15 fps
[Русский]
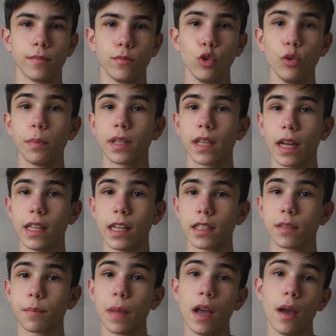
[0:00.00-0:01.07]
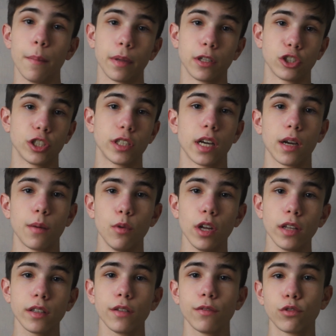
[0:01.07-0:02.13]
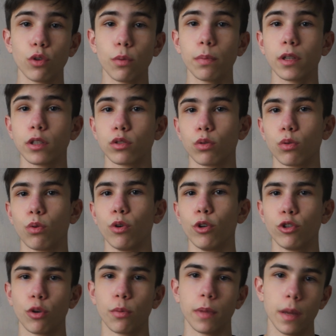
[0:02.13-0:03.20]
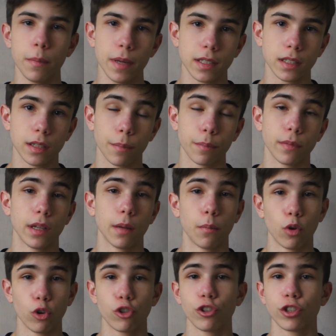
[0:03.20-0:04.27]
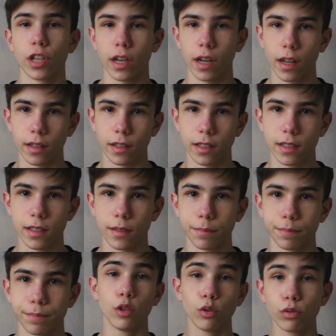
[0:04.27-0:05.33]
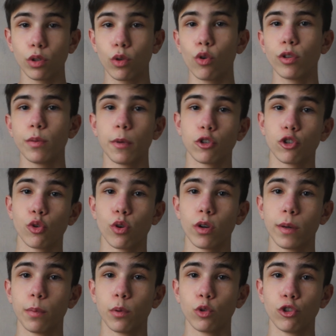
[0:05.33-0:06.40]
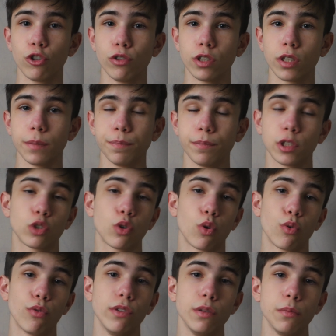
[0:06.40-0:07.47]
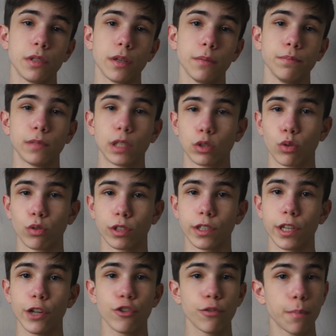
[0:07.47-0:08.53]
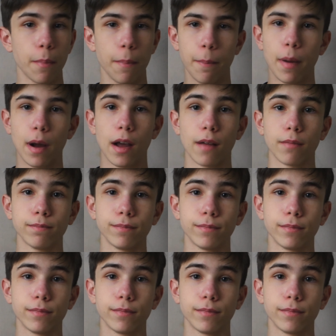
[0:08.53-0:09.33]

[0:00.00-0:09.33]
Ну и под конец, положите аккумуляторы в теплое, сухое, темное место для большей сохранности. Ну вот такой вот небольшой ролик получился, скоро увидимся, до скорых встреч, пока!